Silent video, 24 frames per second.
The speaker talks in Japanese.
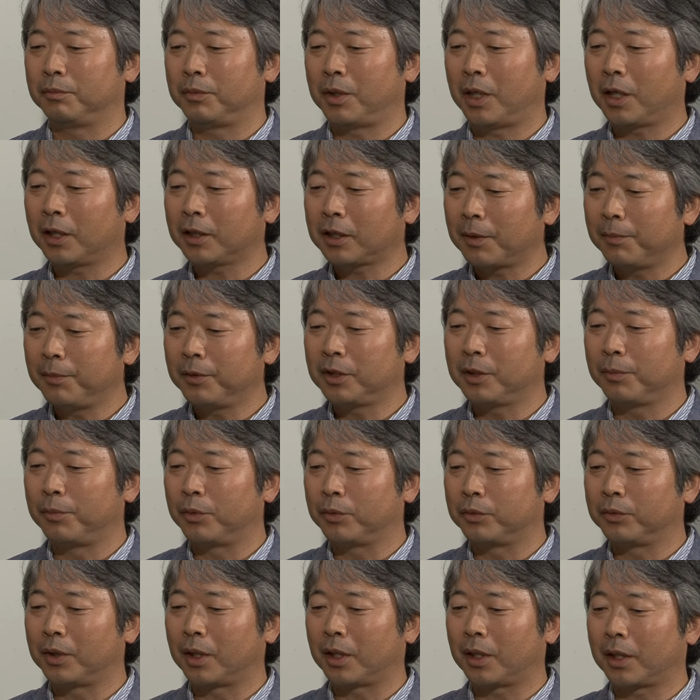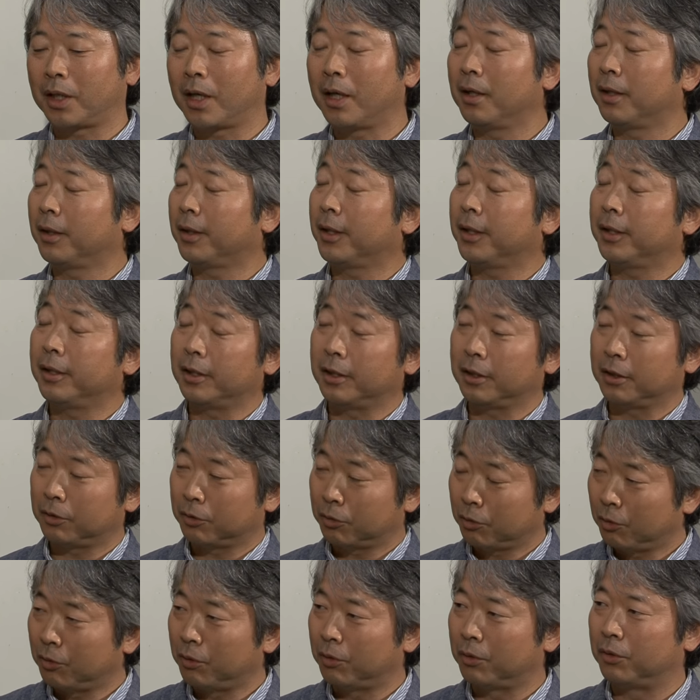改めて僕らが考えない
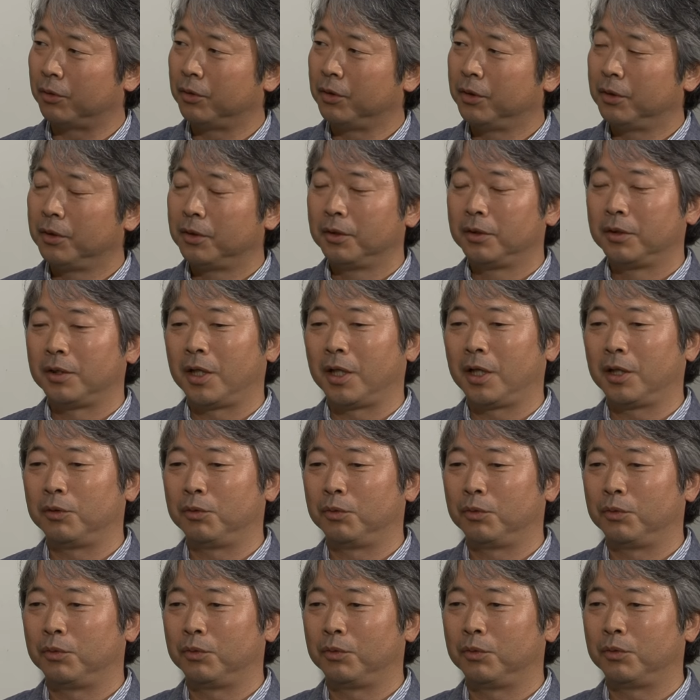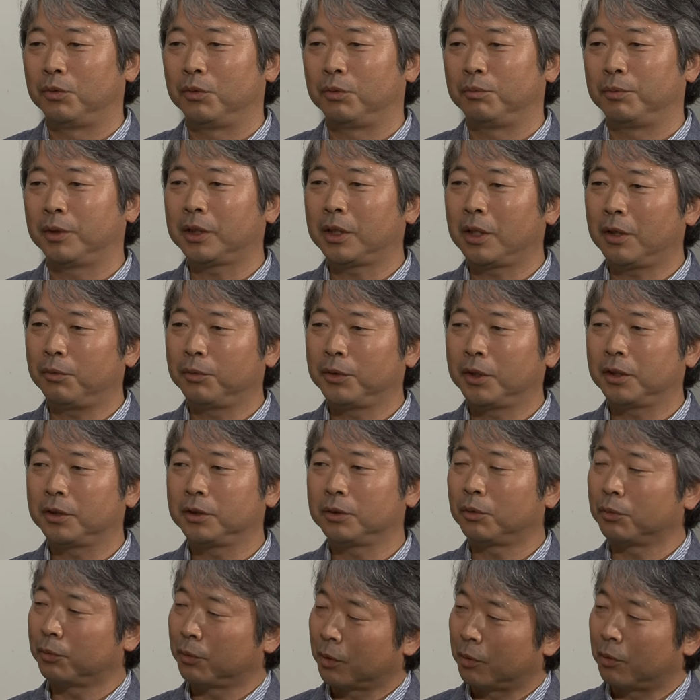とまた同
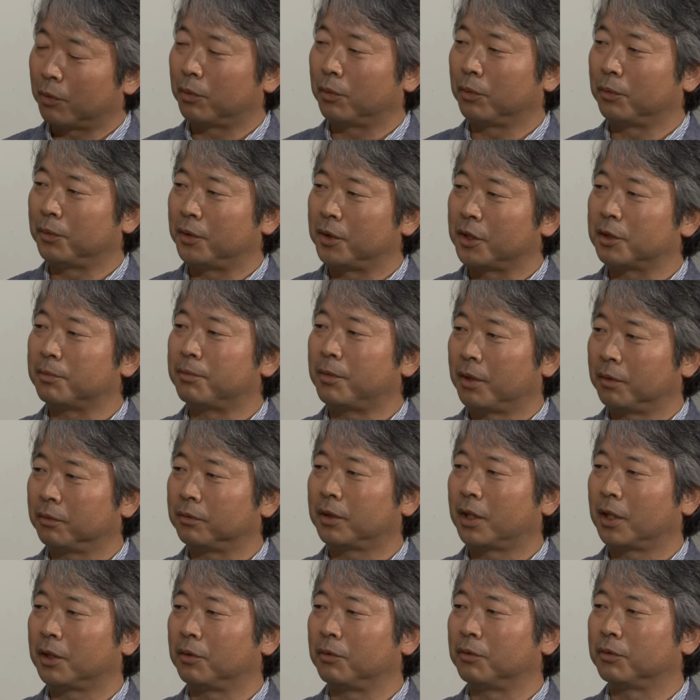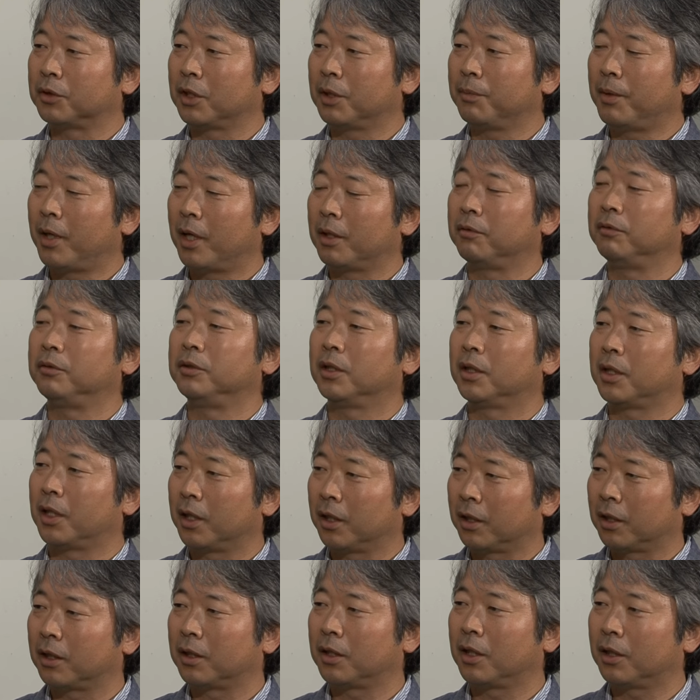じことが起こってしまう可能性もあるんじゃな
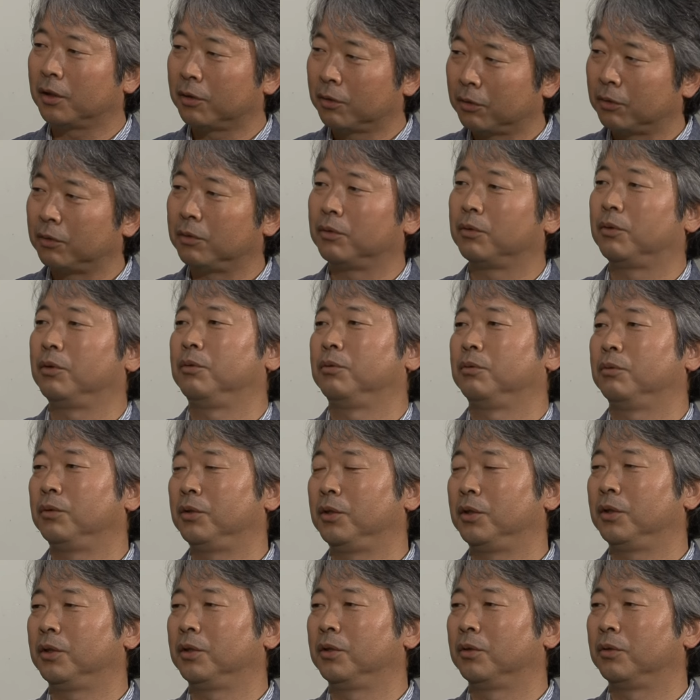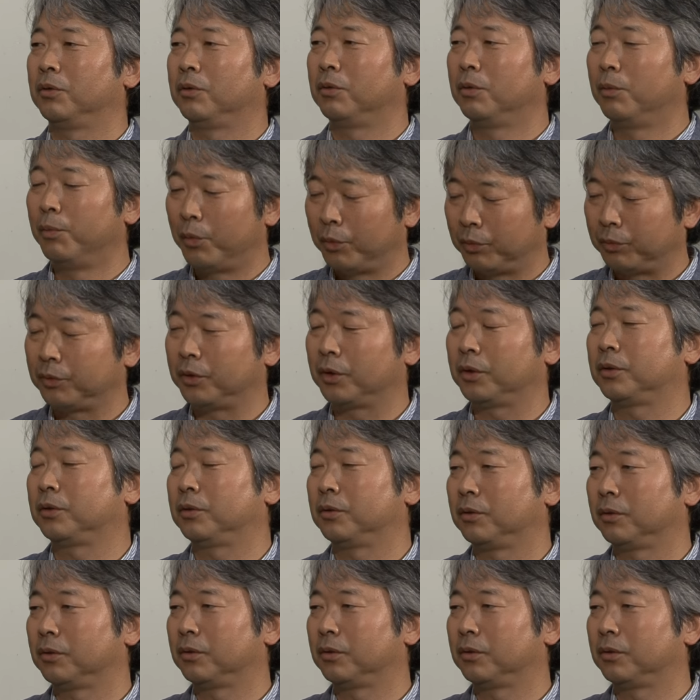いかなというふうに思うんです。